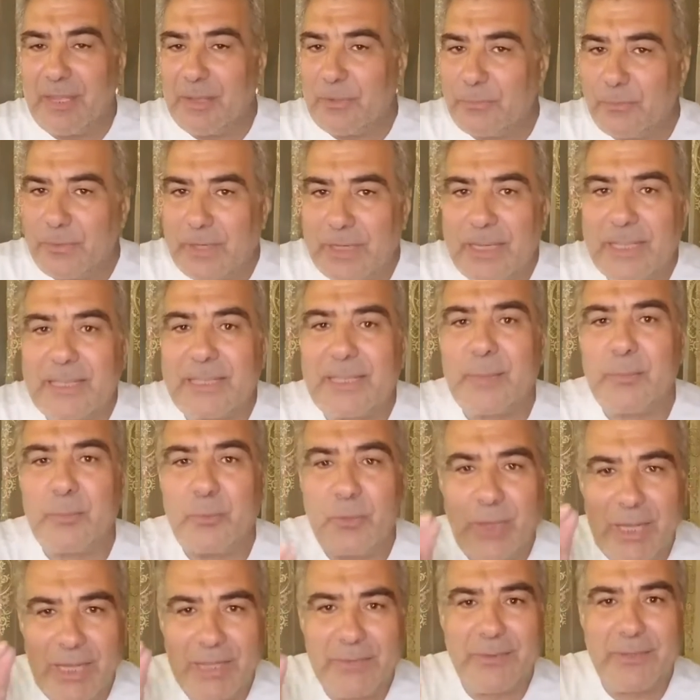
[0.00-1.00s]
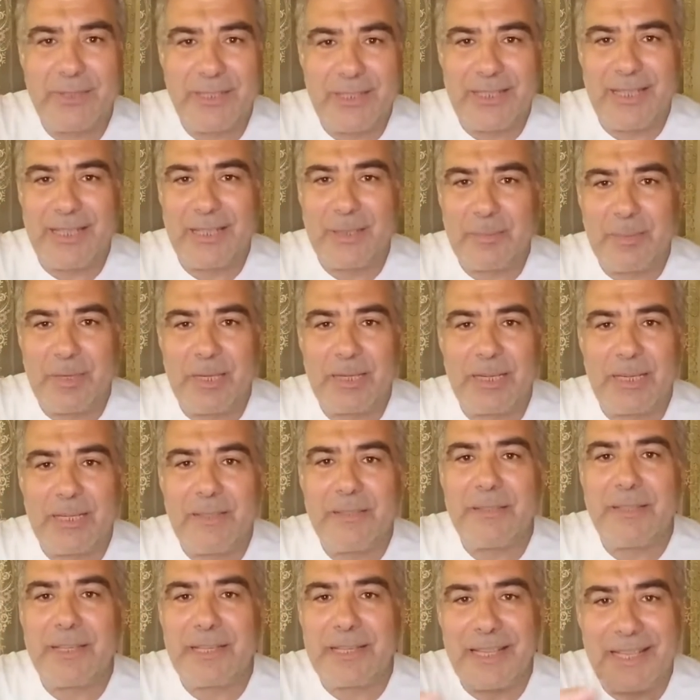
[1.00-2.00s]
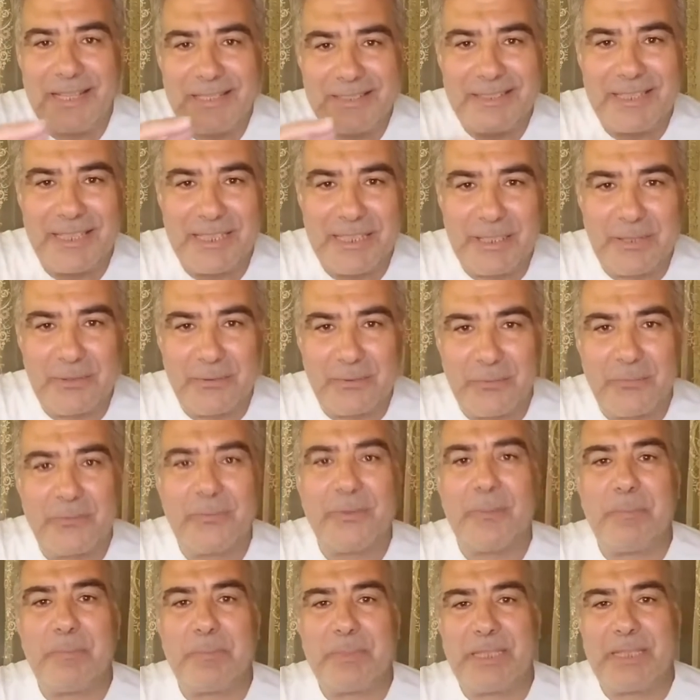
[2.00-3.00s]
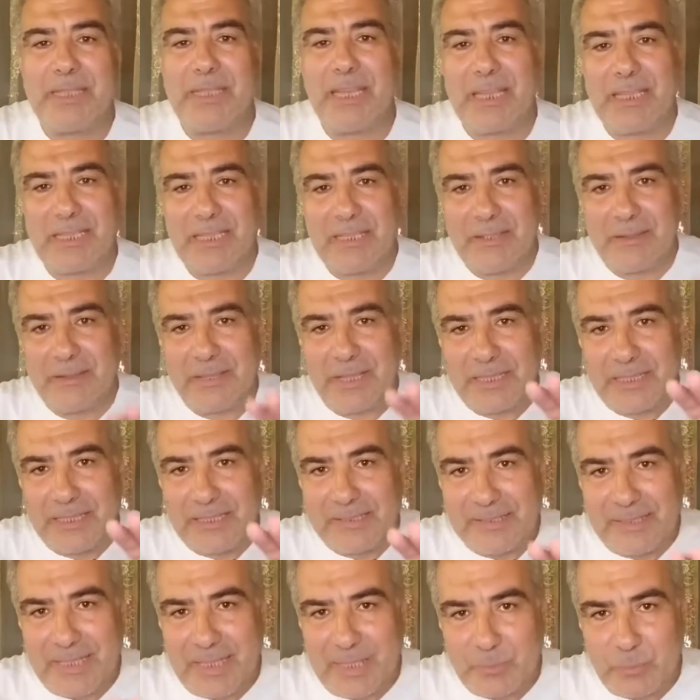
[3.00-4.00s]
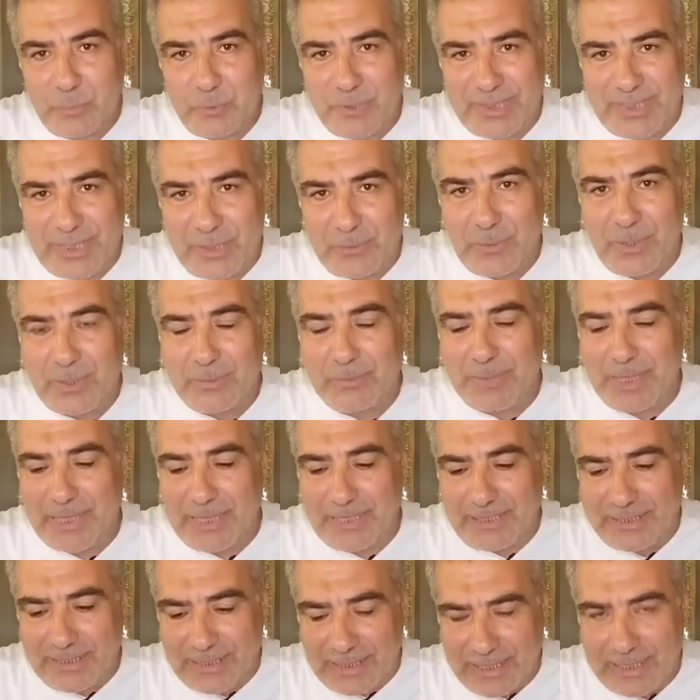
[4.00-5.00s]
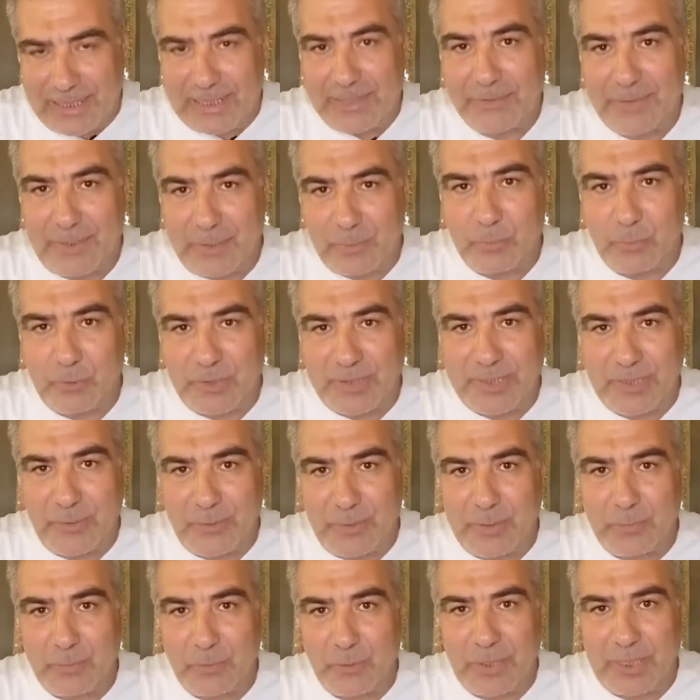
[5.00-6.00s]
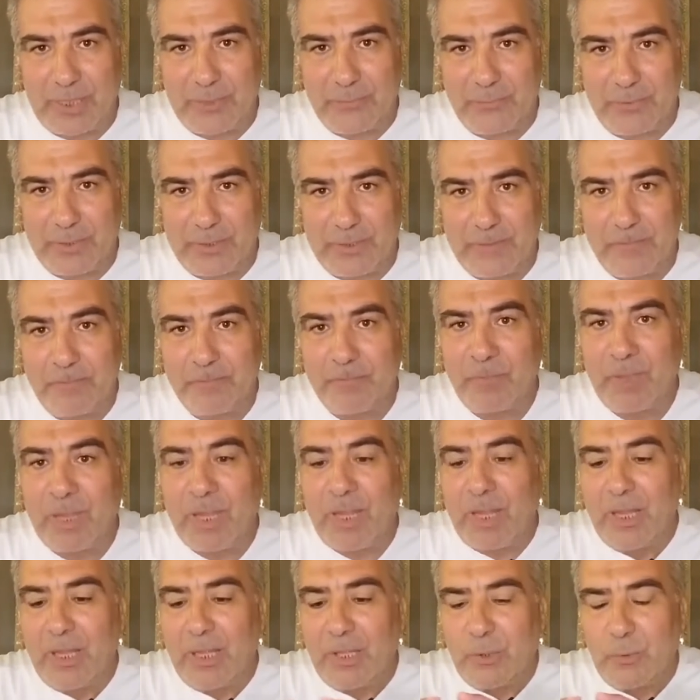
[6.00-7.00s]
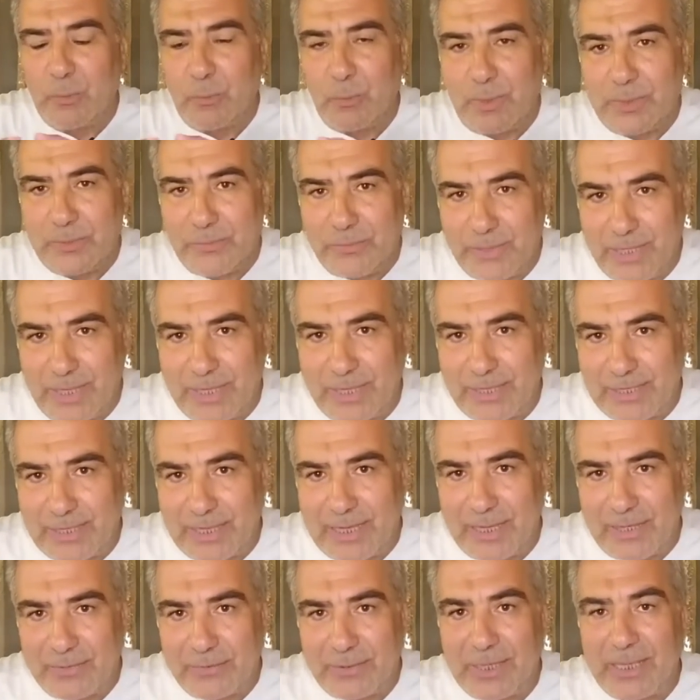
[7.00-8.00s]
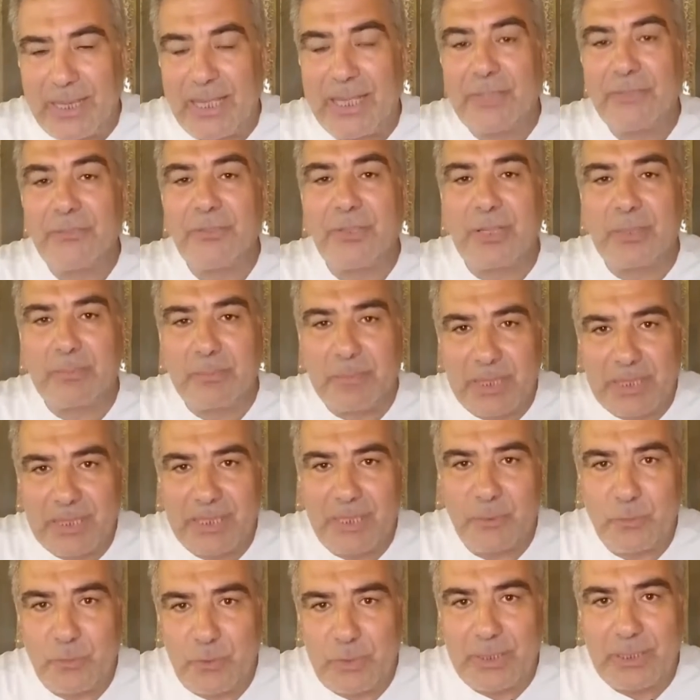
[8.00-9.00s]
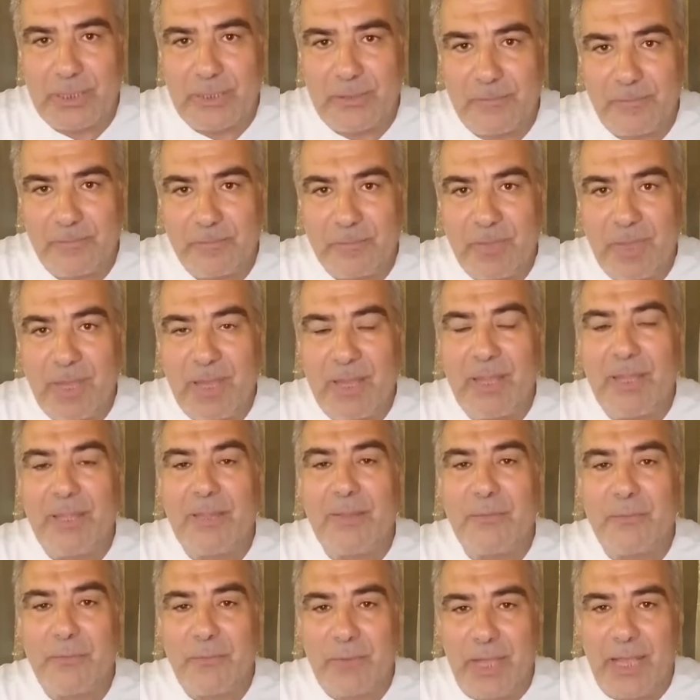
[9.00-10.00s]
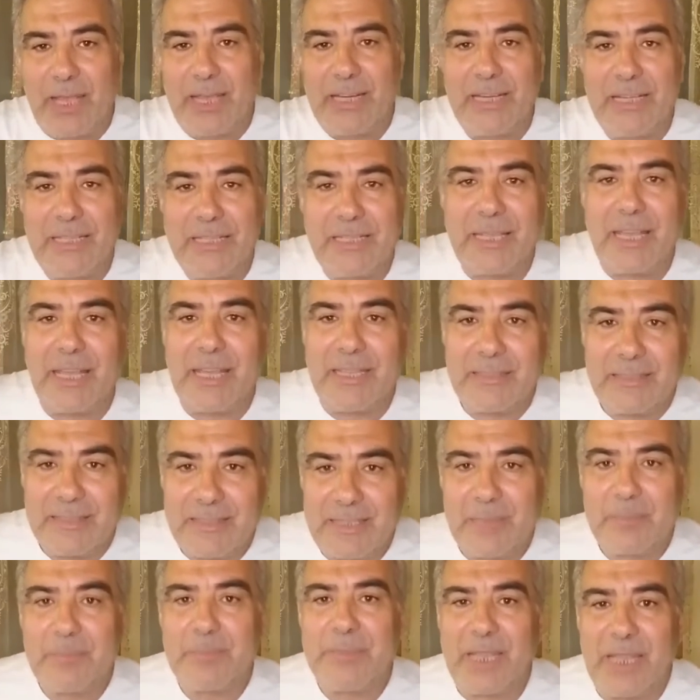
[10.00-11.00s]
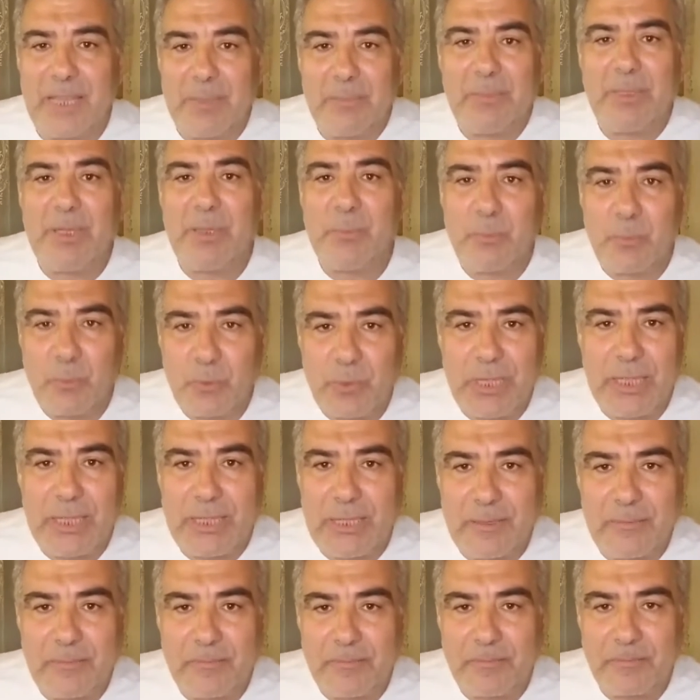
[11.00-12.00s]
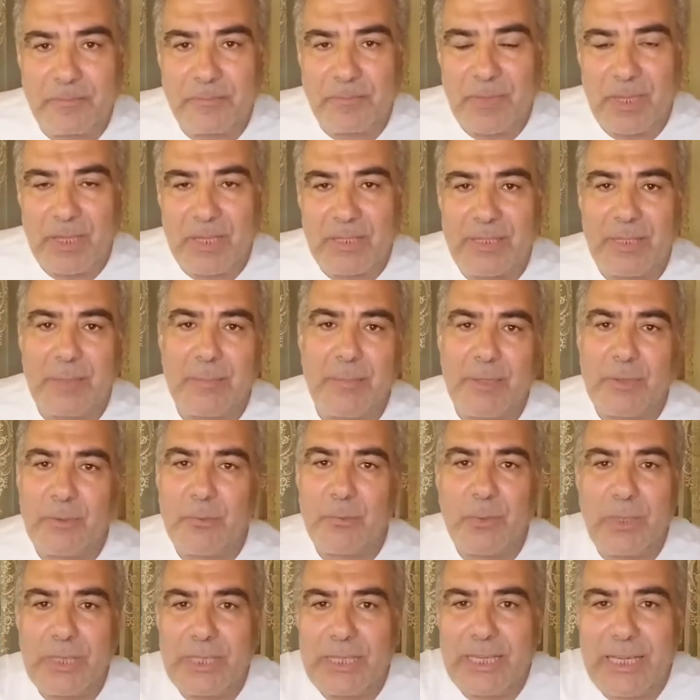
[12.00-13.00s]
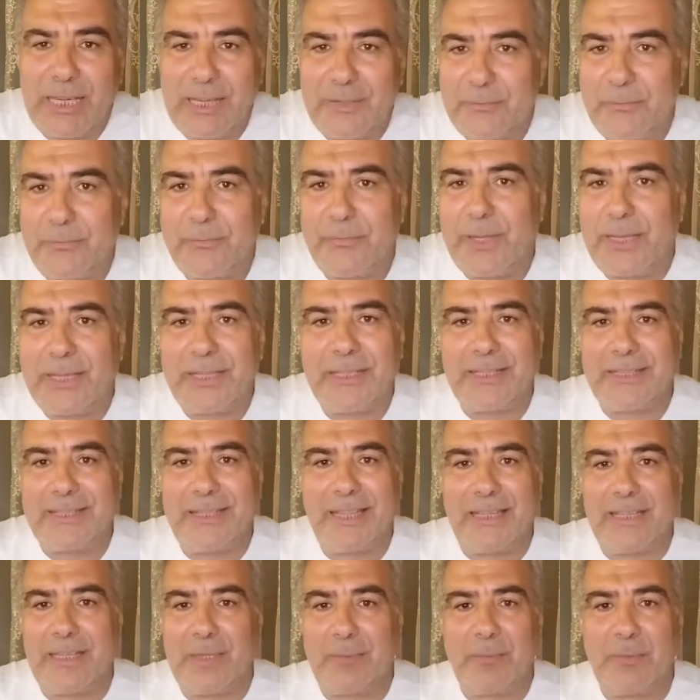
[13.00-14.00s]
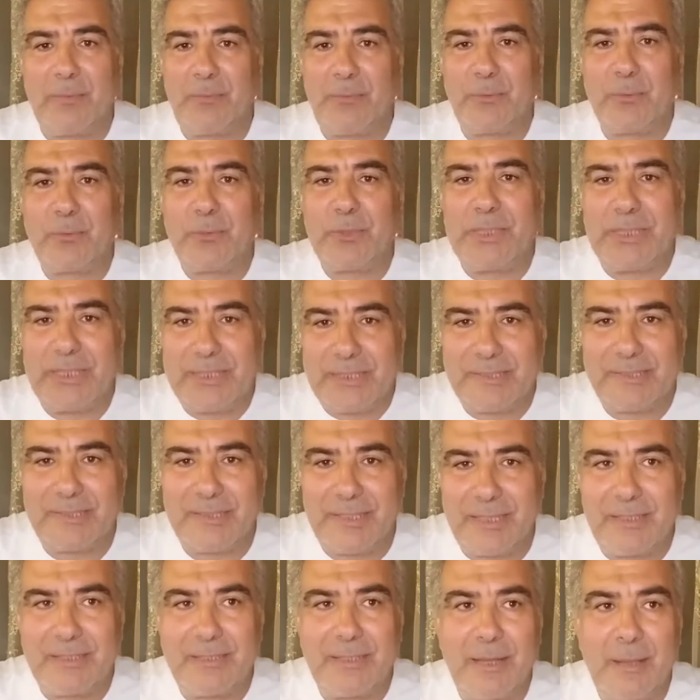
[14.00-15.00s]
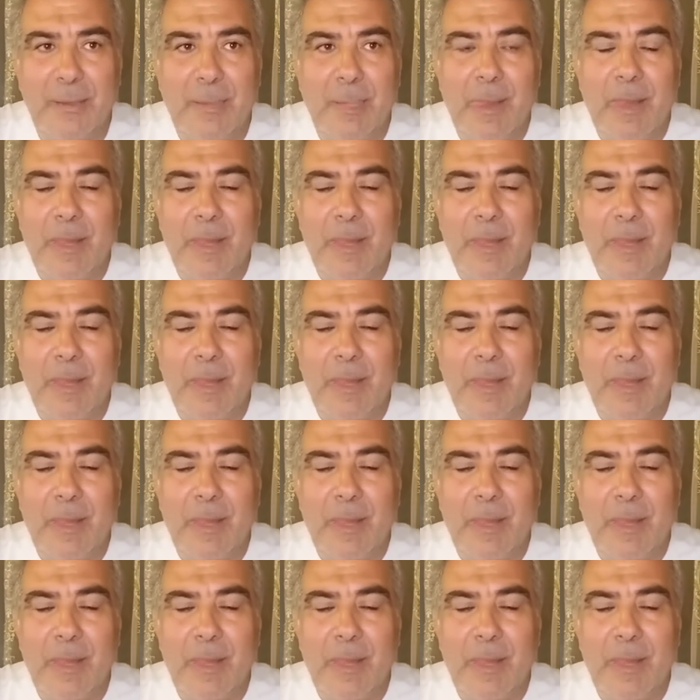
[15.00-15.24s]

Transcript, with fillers: فكتبوا هذه العبارة إذا رأيتني فابكي يعني إذا نزل مستوى الماء إلى هذا المستوى المنخفض وظهر هذا الحجر مرة أخرى فعليك أن تبدأ بالبكاء طبعا هو كلام فارغ يعني المفروض الإنسان